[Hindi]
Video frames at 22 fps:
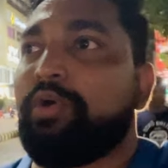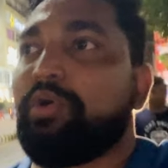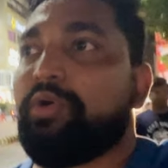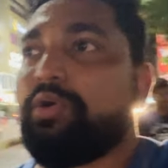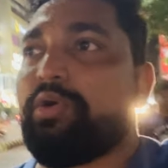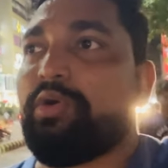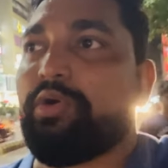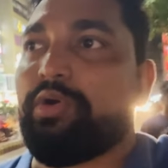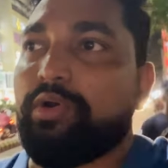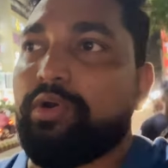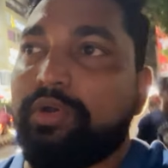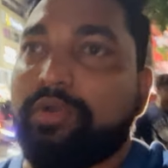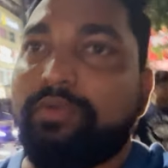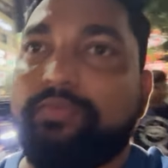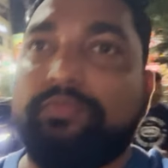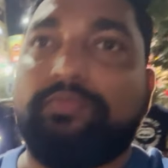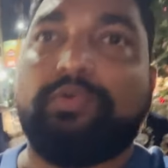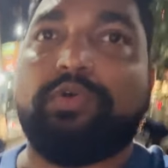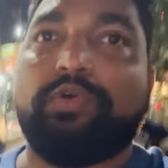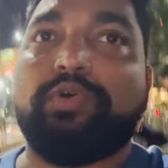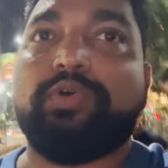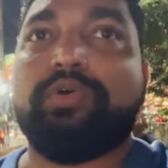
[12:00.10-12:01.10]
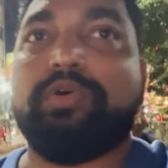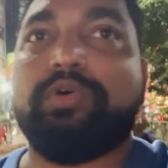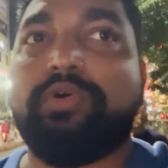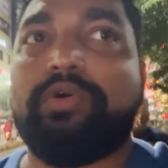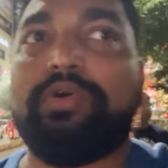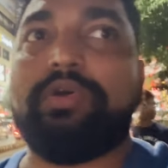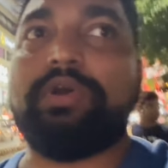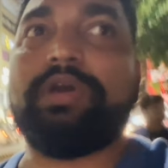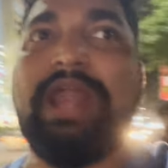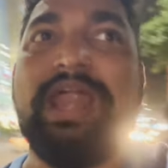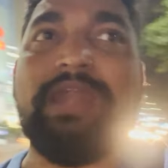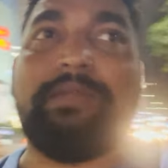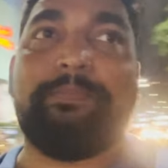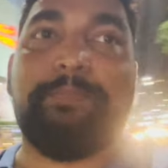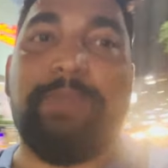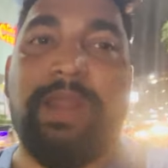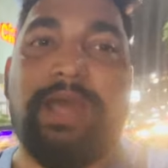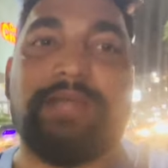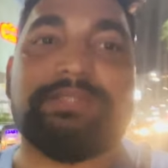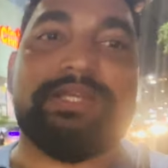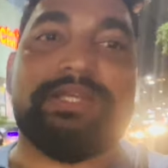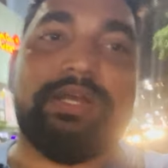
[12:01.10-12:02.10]
और वो ग्रैंड
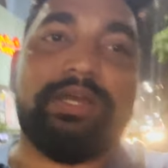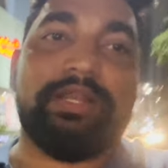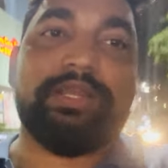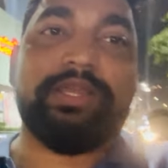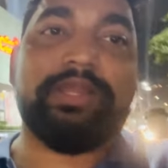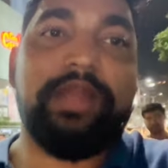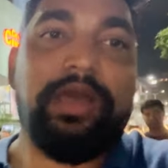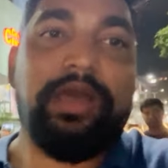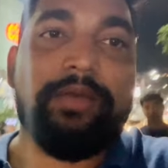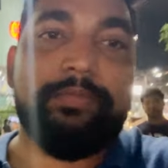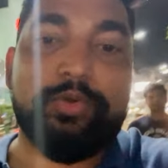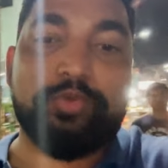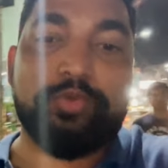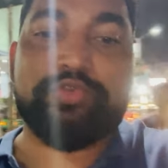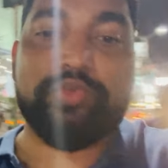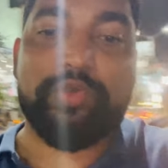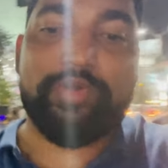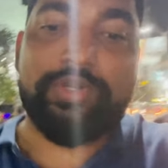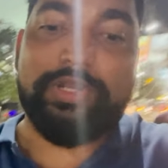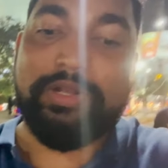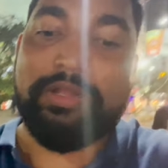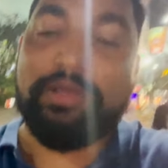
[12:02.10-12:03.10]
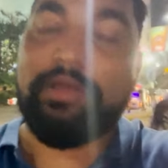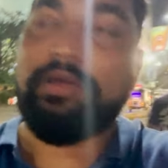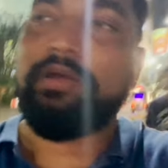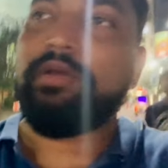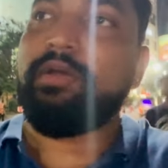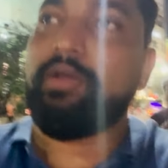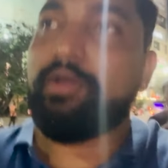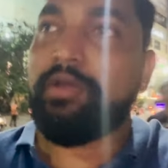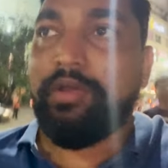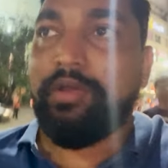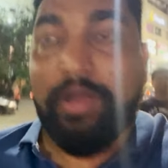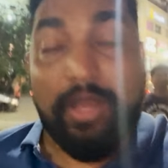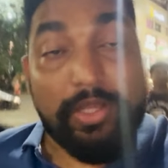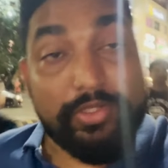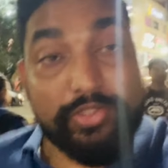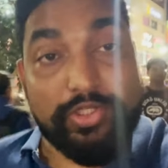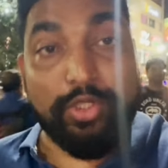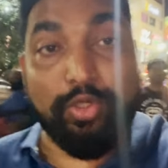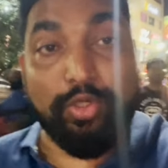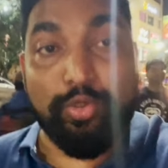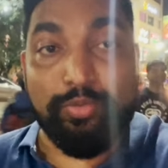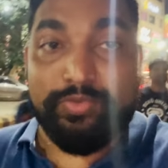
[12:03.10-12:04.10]
प्लाजा करके नाम है उस होटल का
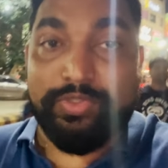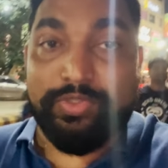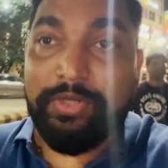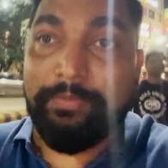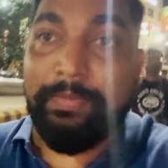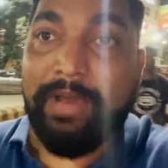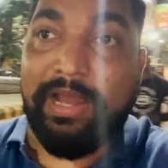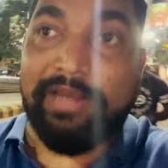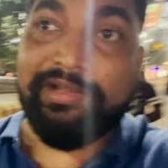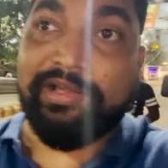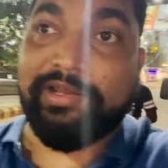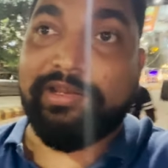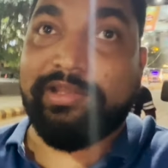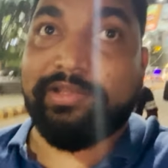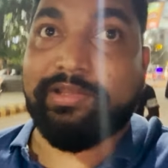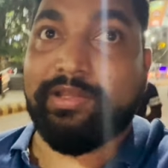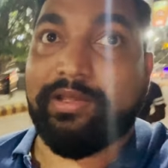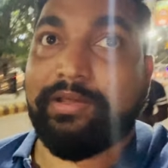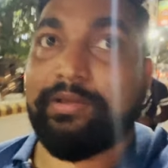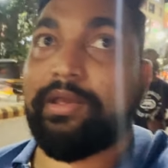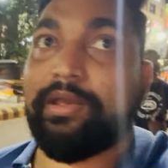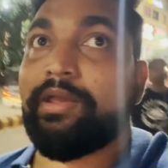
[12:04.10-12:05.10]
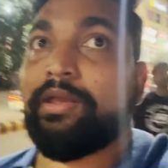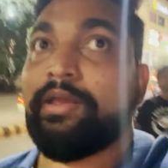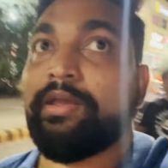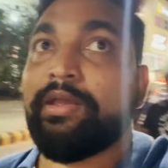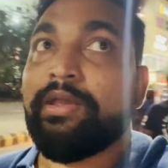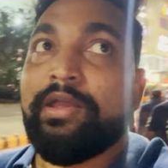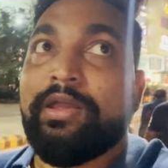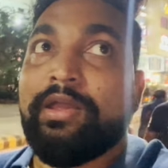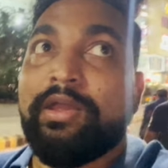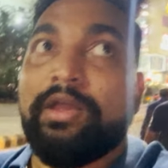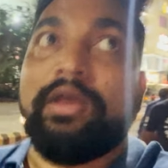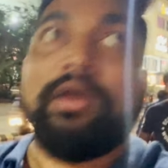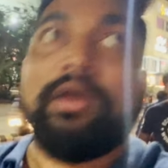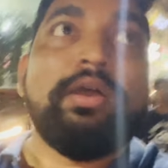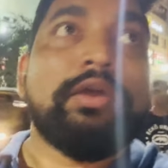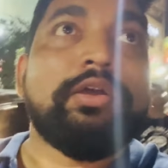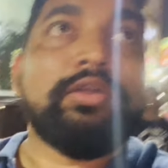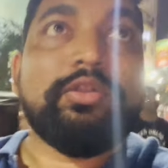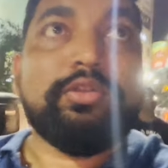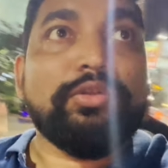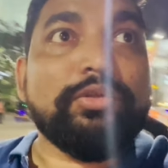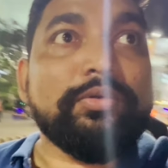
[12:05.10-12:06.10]
अच्छी रूम्स है बालकनी तक है
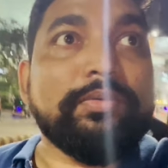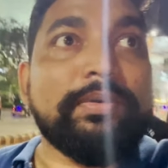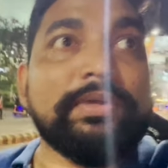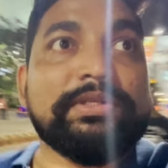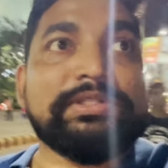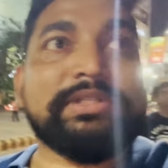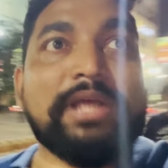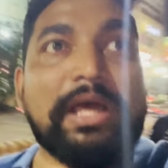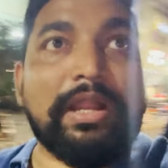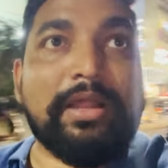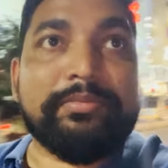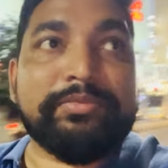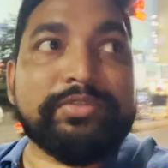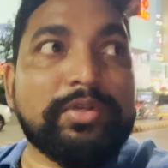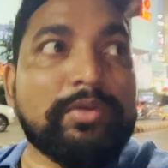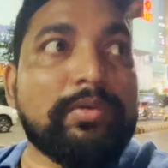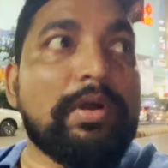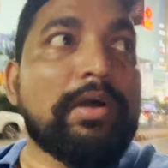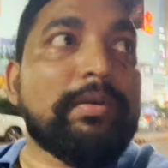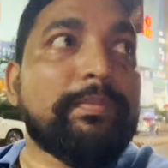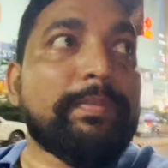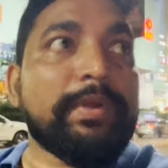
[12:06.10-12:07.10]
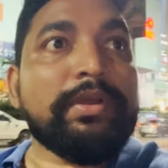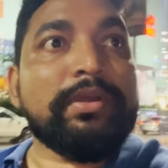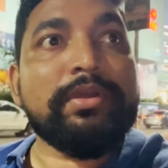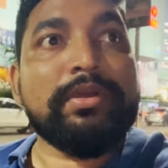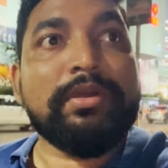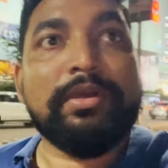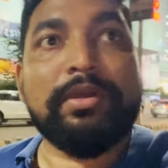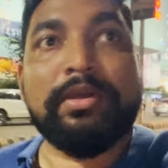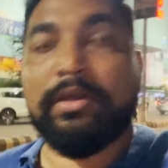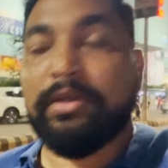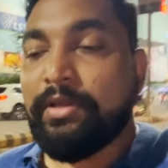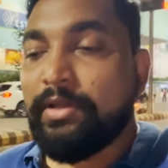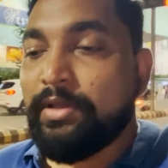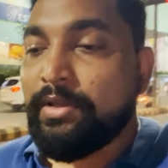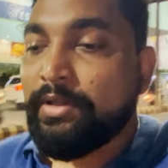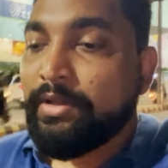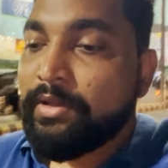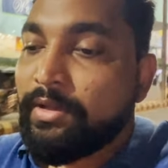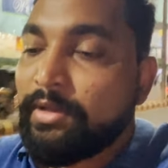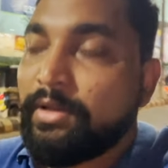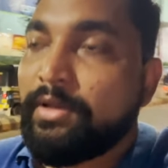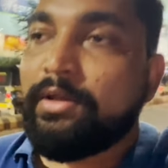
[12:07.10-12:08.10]
तो मस्त आराम से वहाँ पे
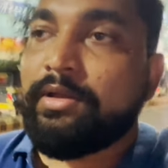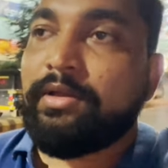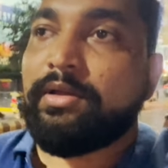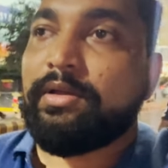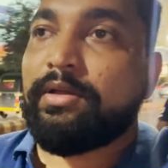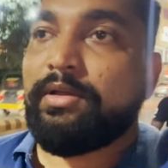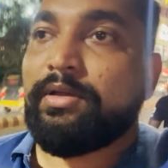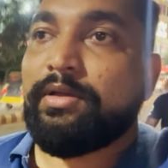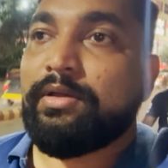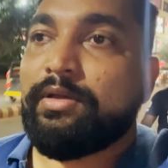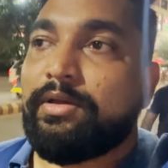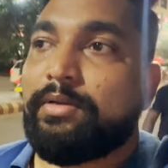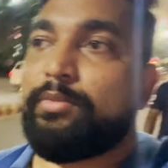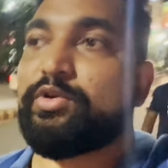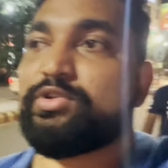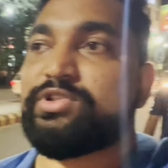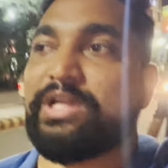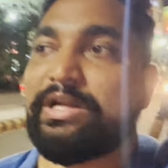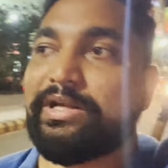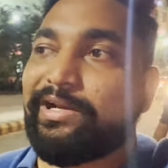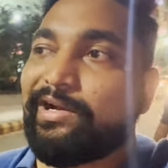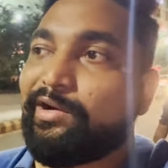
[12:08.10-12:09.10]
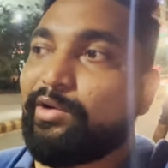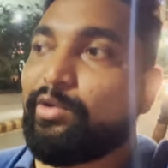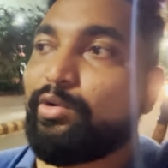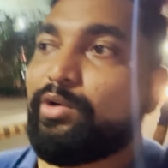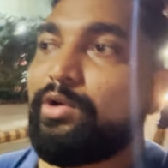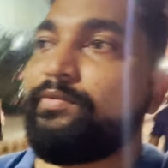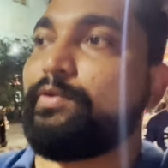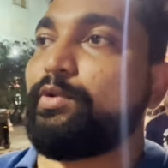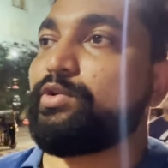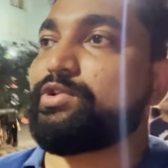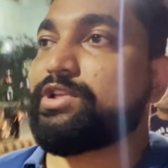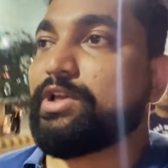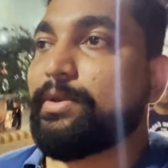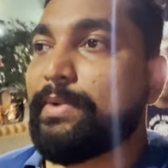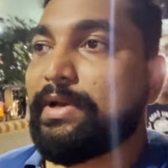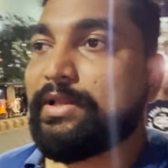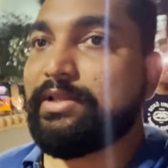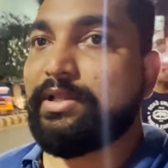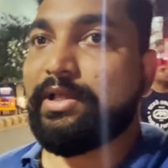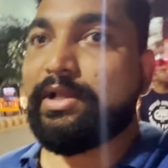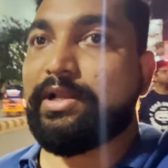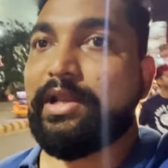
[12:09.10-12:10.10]
हम लोग सेटल्ड हो गए फिर उसके
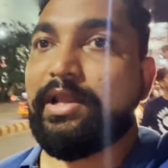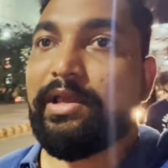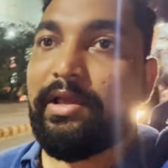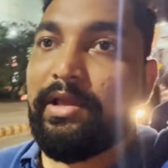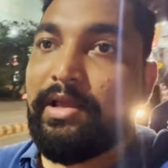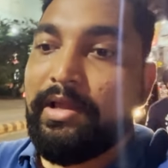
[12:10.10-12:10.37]
बाद निकले